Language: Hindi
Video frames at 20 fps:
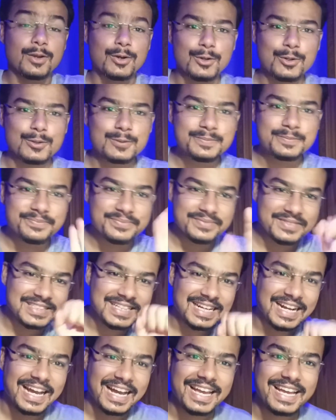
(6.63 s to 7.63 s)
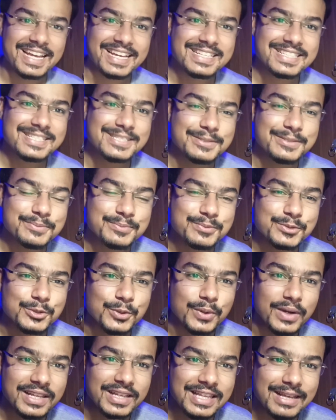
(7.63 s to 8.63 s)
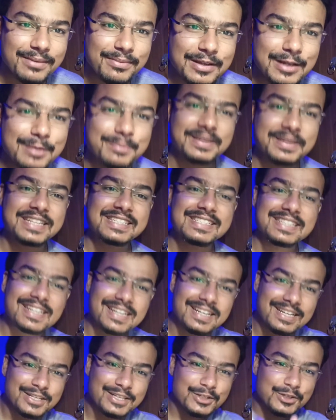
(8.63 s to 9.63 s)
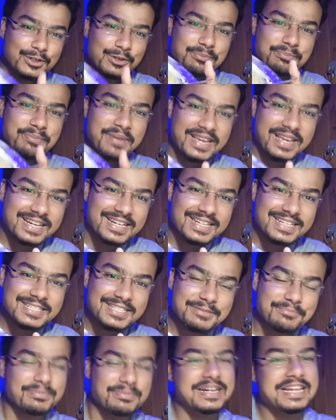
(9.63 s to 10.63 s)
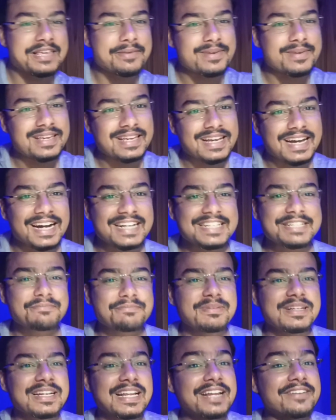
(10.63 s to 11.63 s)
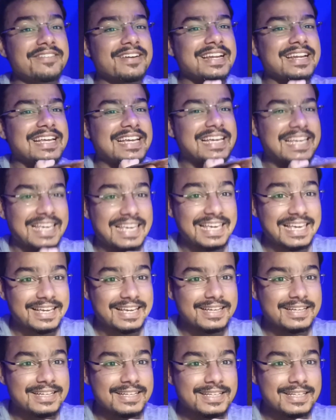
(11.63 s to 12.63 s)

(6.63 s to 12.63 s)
ओ हाय गाइस स्वागत है आपका अपने चैनल योर बेकर्स बड़ी में आज हम बनाने वाले हैं केक